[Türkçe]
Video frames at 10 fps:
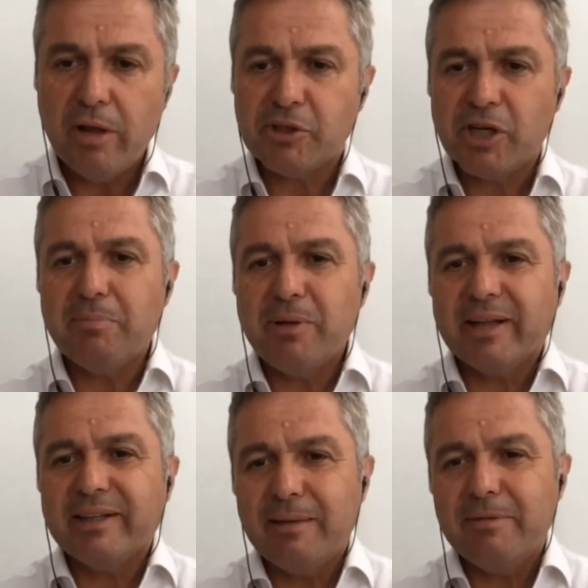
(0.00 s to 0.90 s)
böyle bir
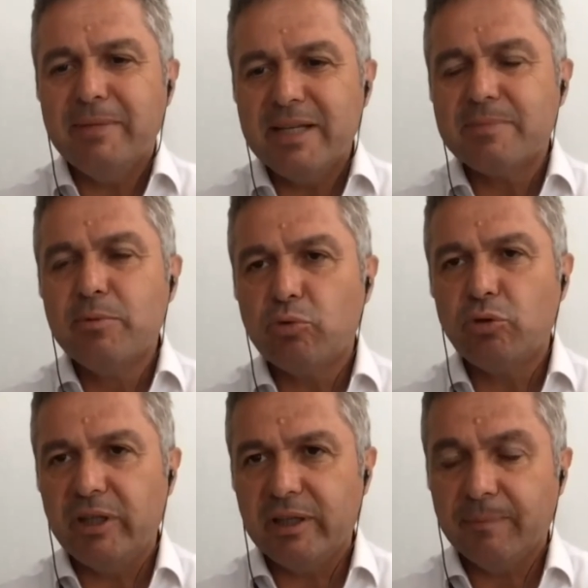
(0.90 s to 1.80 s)
şeyi planlayabilmeniz
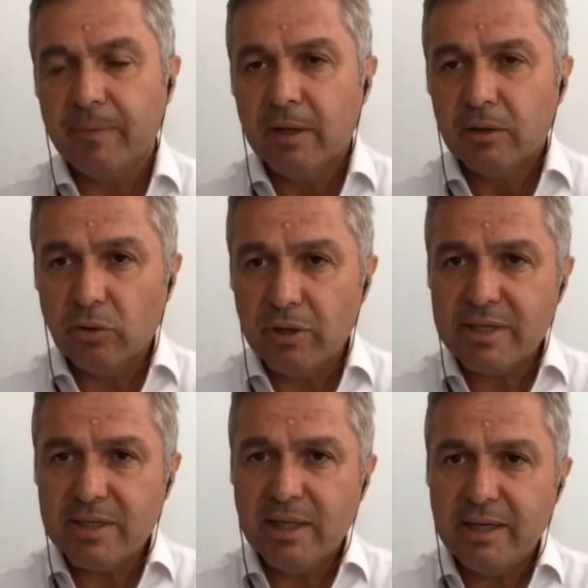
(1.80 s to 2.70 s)
mümkün değil.
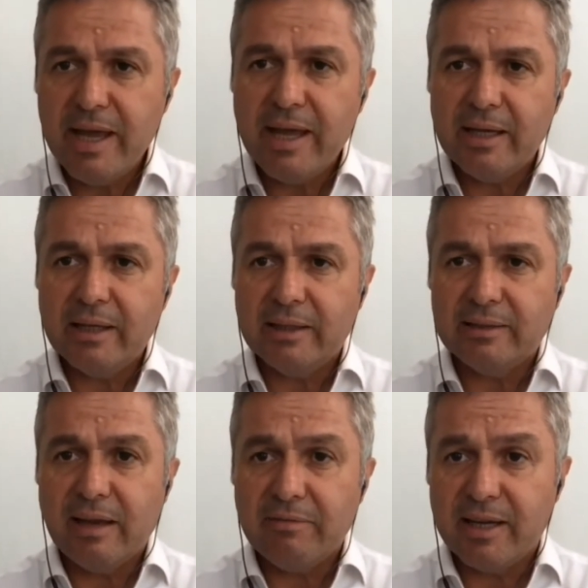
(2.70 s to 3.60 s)
Dolayısıyla ne
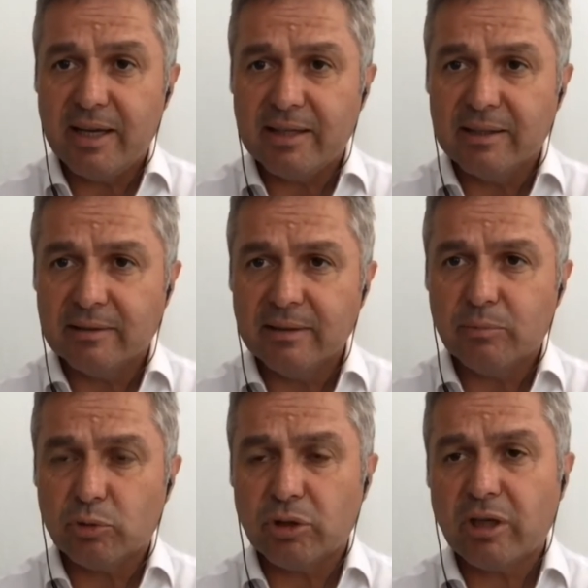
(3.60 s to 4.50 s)
e, devreye
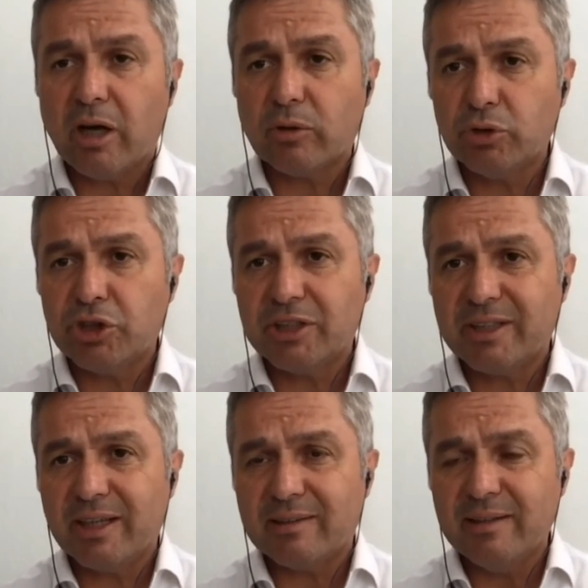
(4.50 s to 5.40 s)
girdi? Burada kargo
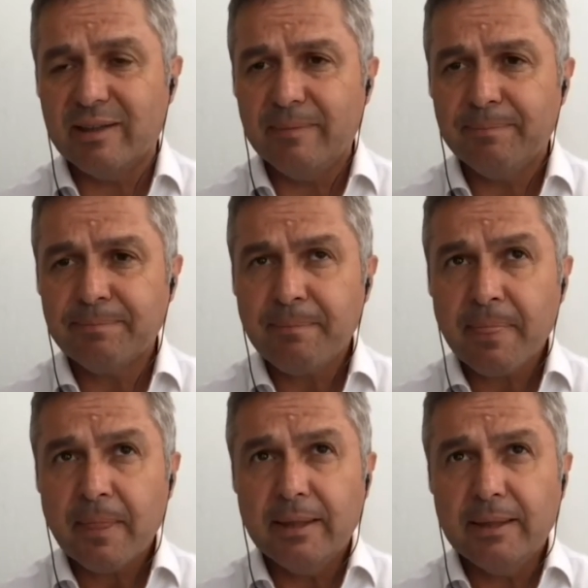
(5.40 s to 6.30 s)
şirketleri
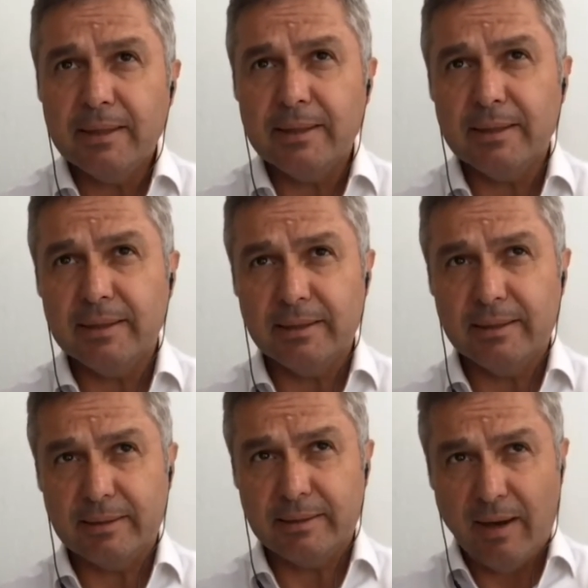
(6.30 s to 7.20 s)
e,
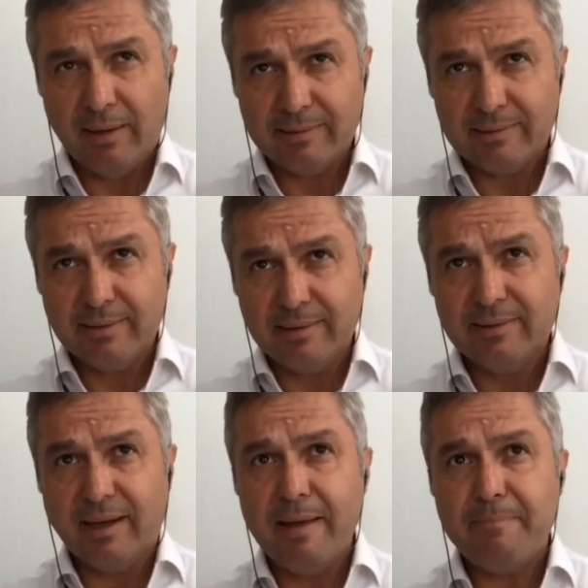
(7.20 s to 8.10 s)
aldıkları
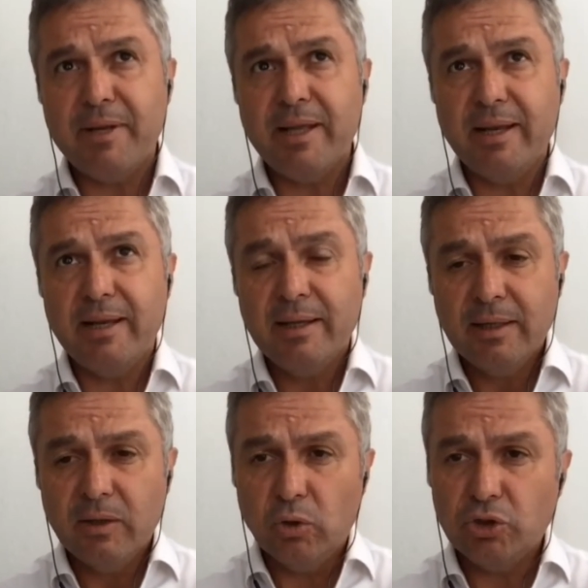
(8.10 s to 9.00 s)
talepleri
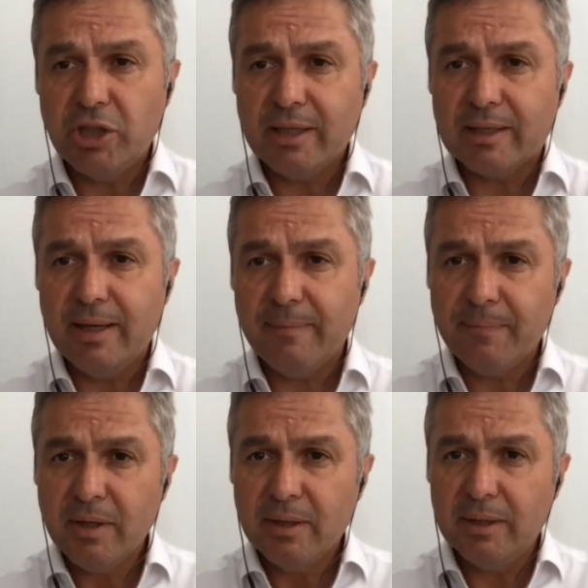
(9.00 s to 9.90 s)
öncelikle
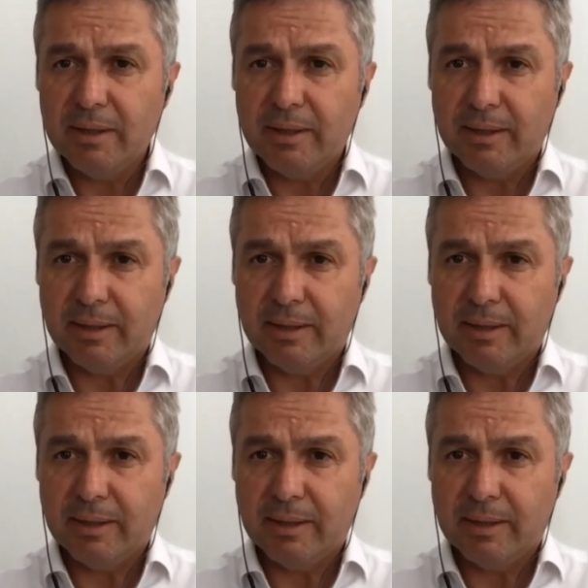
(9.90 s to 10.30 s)
e,